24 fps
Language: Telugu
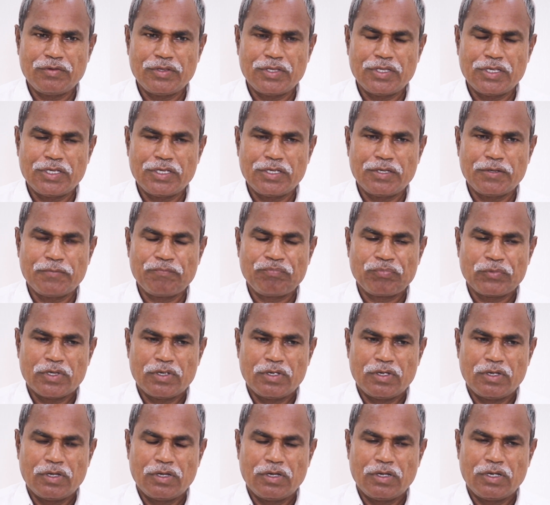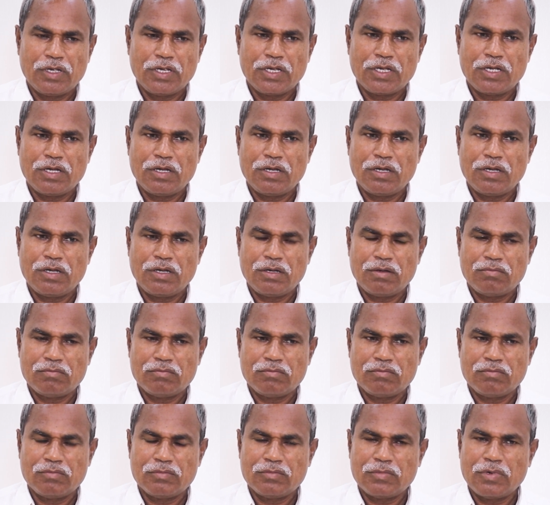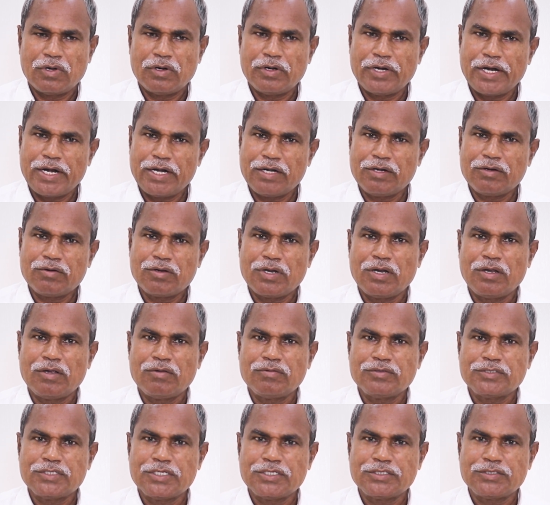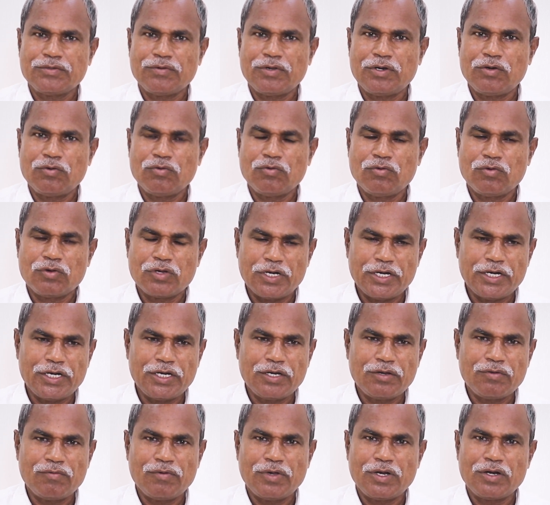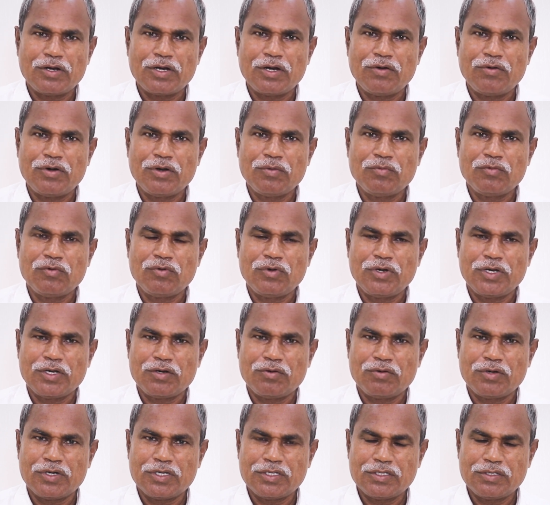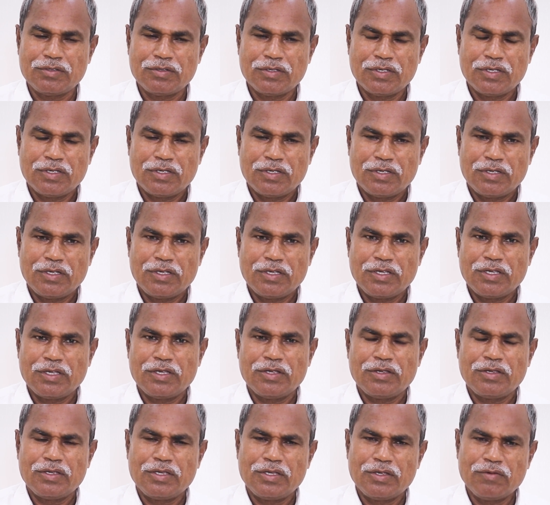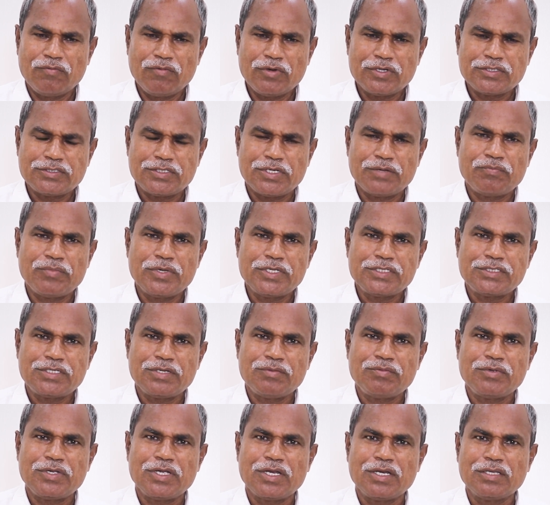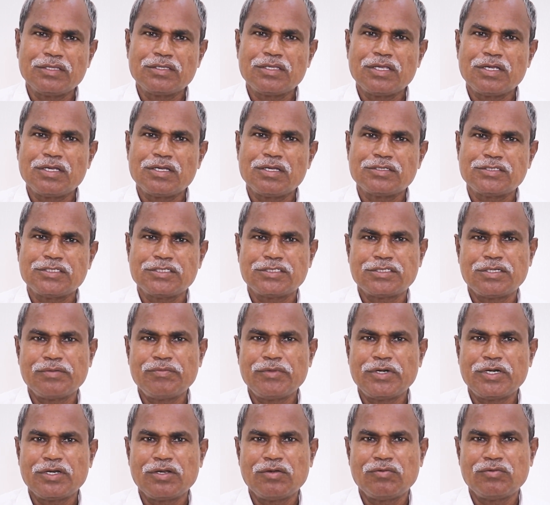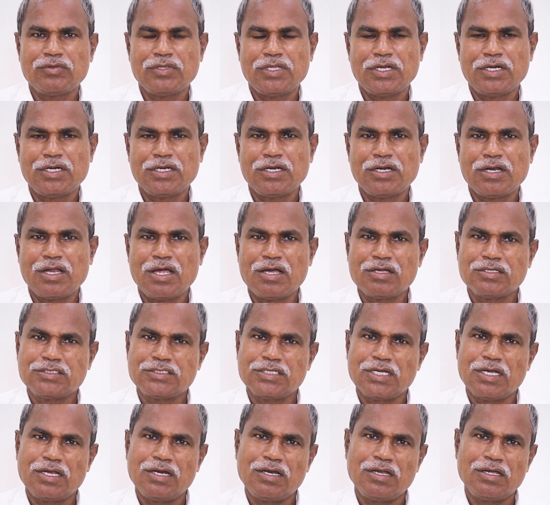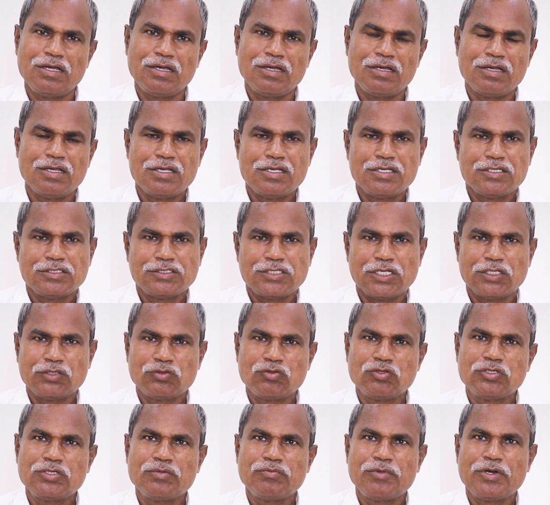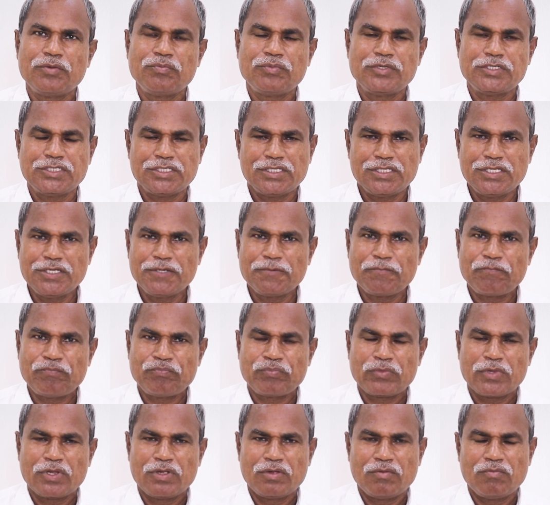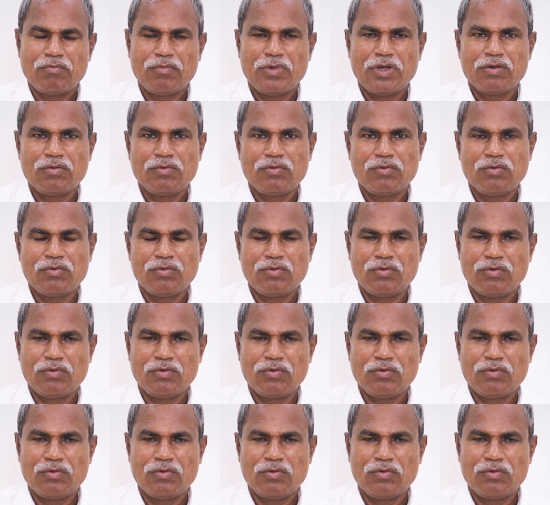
ఇది ఇంకా డైట్ చేసేవాళ్ళు క్లీనింగ్ వాళ్ళు రావడము లేకుంటే ఎవరు స్టెప్ బై స్టెప్ ఎంత సిస్టమేటిక్గా ఉందంటే నాకు చాలా సంతోషం అనిపించింది మాకు